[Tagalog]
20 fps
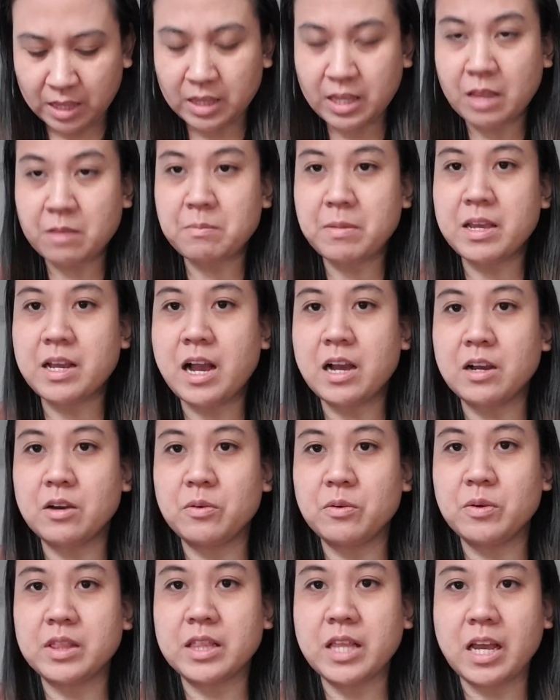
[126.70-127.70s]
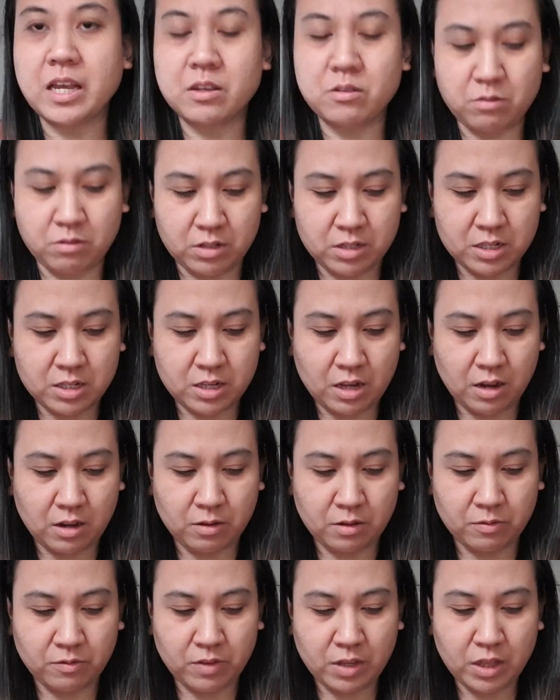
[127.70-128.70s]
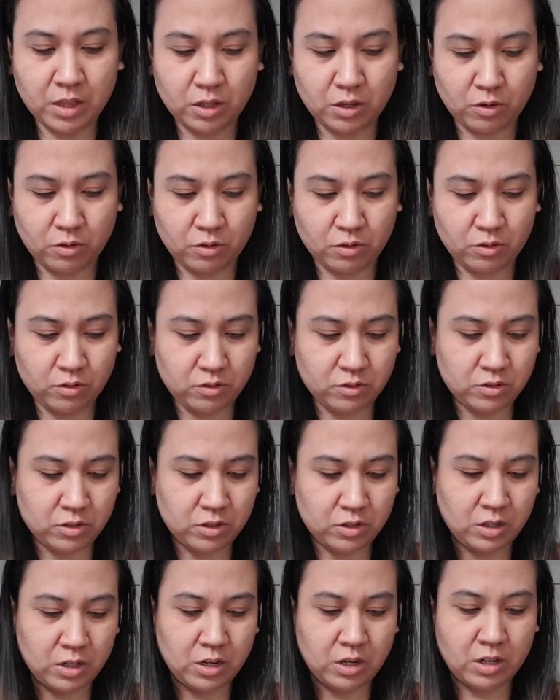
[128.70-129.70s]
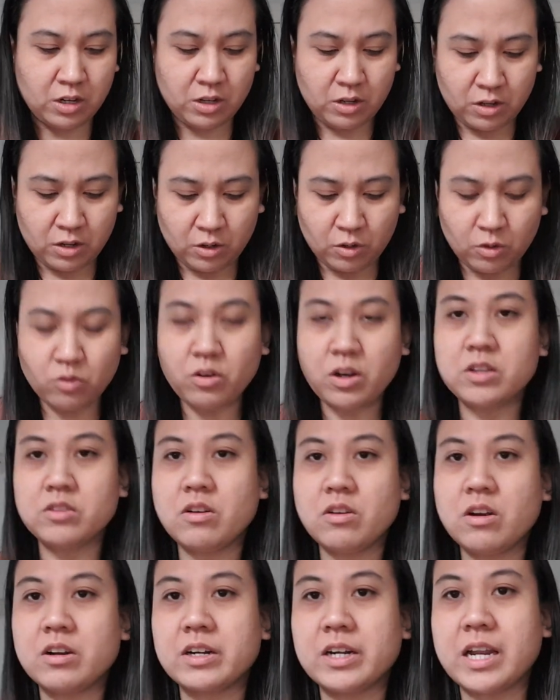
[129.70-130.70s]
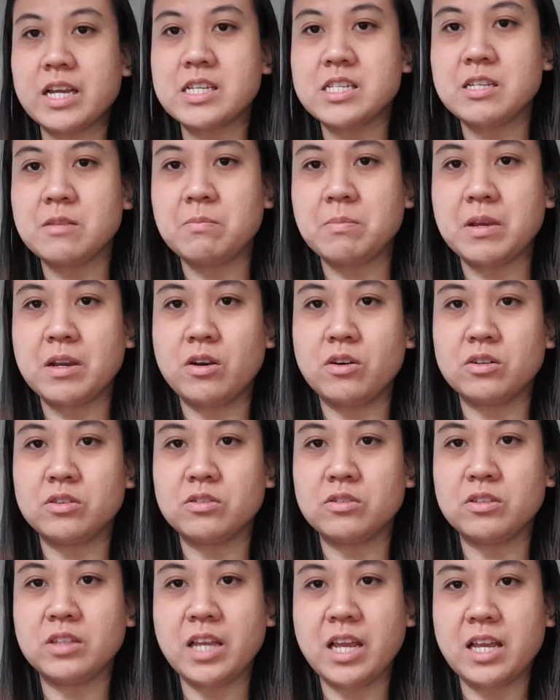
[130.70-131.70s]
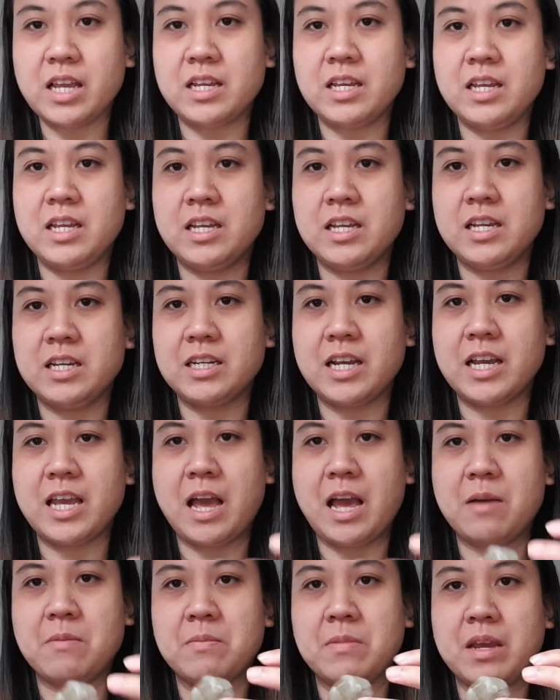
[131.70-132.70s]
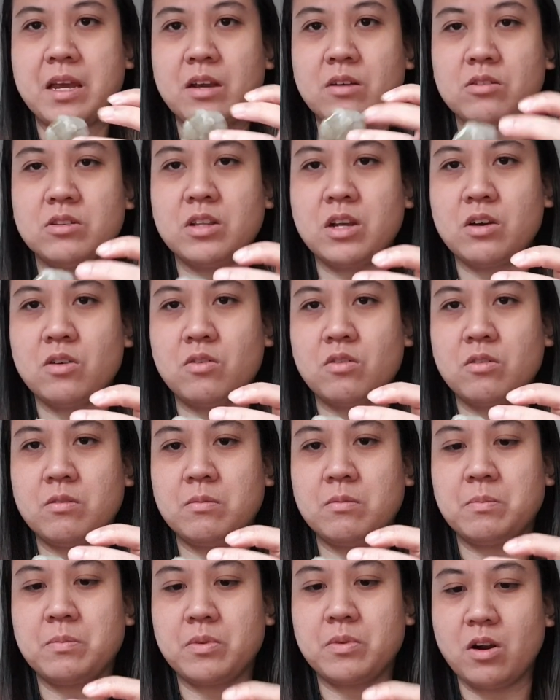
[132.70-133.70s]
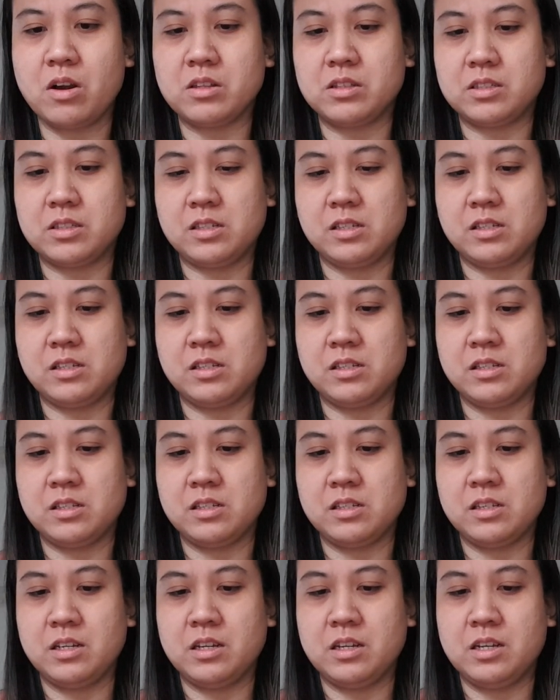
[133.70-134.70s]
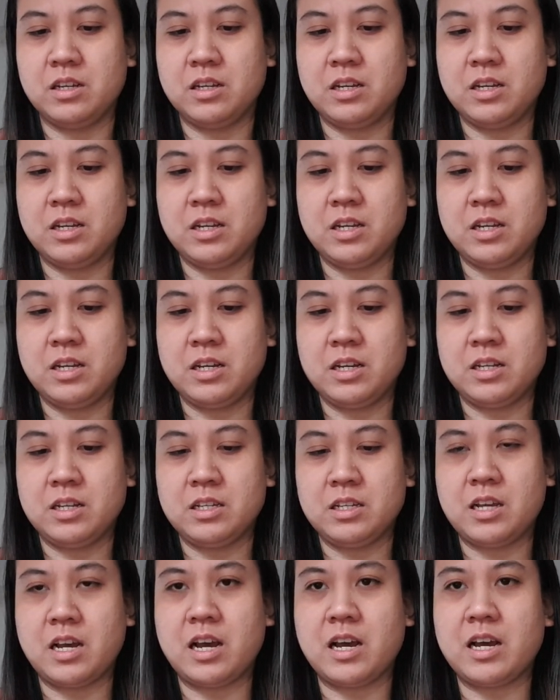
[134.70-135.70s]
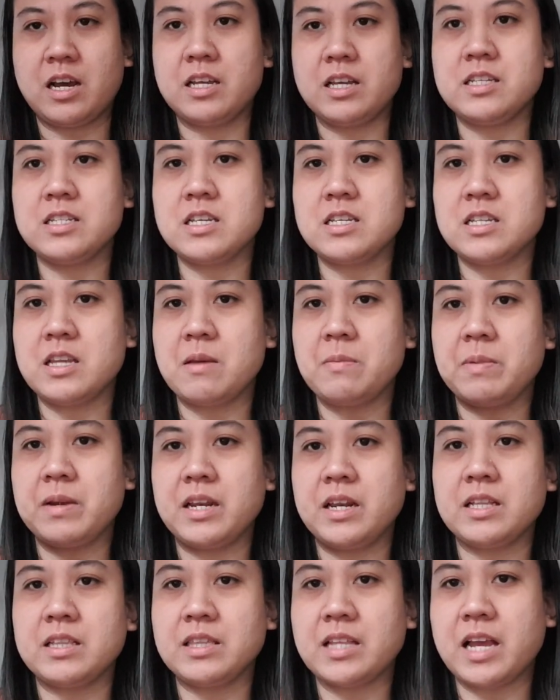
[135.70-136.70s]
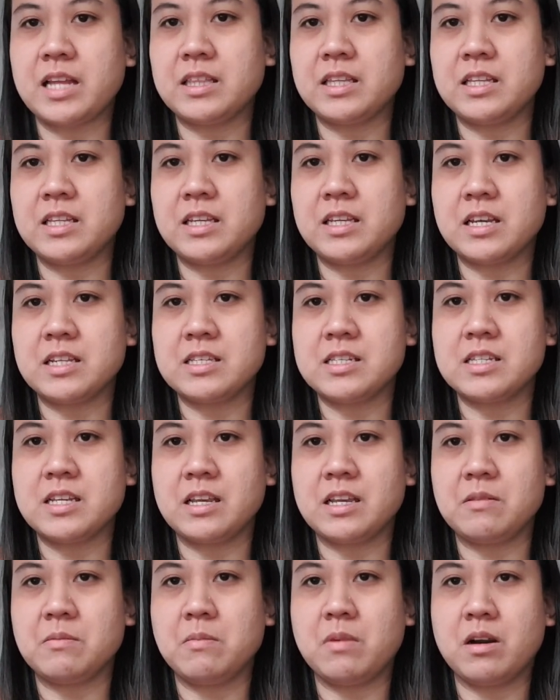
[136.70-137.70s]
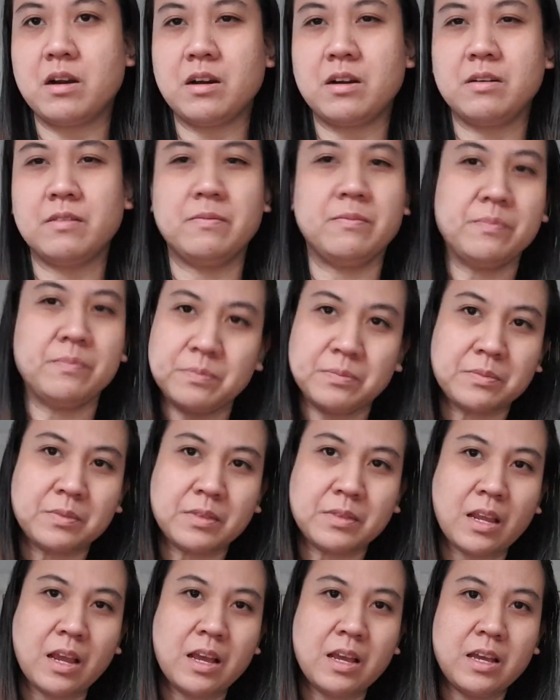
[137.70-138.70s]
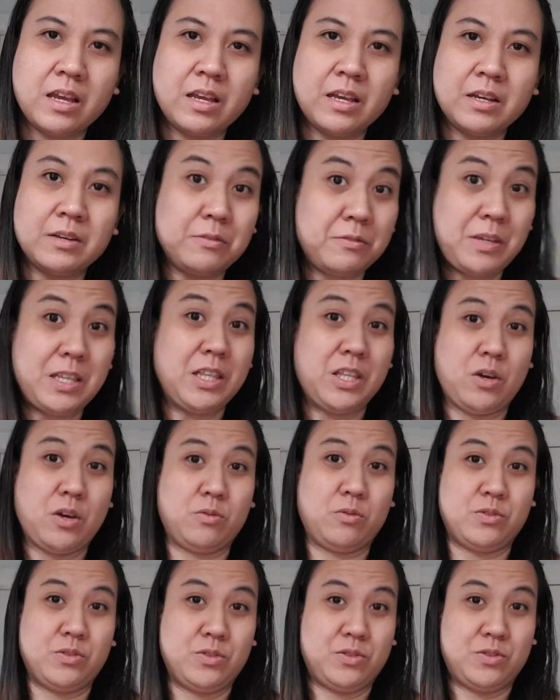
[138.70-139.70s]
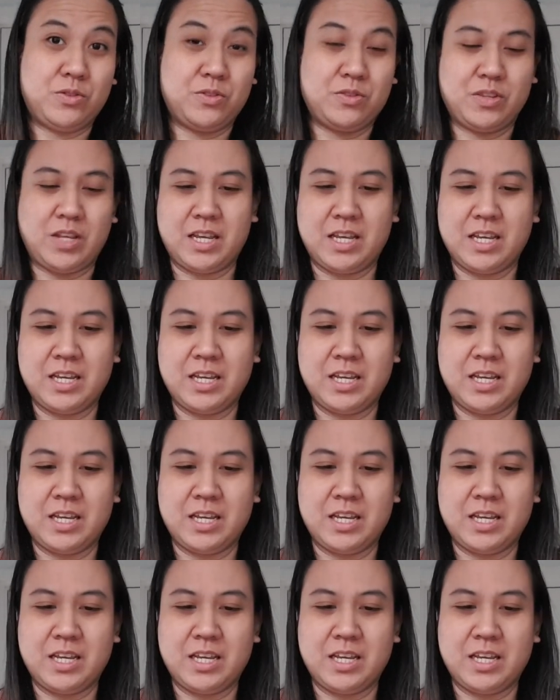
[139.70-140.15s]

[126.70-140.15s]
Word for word: And then may gagawin tayong isang video kung ano ang recipe ko today. Kaya meron akong prawns uh, isi-separate natin yan sa ibang videos.